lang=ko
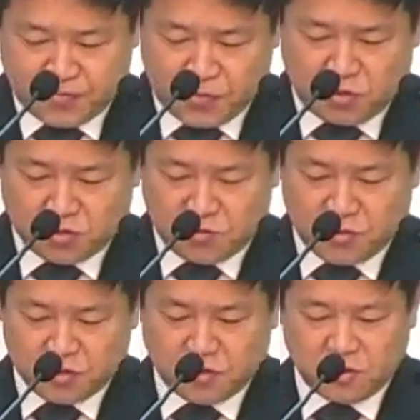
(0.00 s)

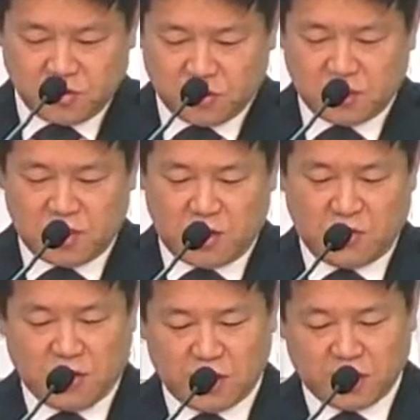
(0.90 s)
영접해서
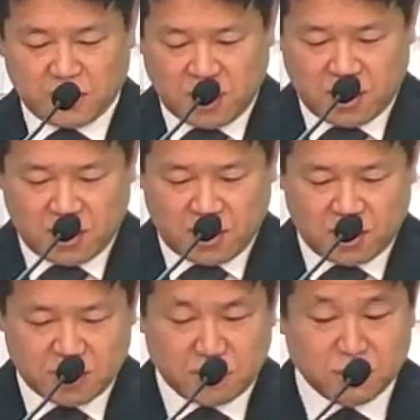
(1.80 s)

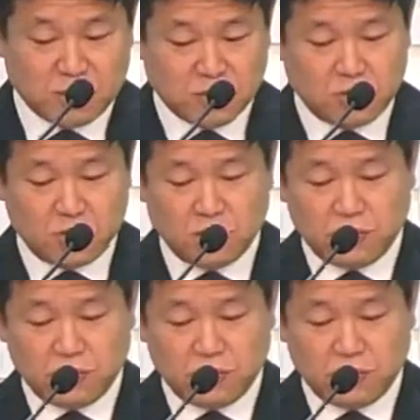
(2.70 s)
데려가겠다라는 말로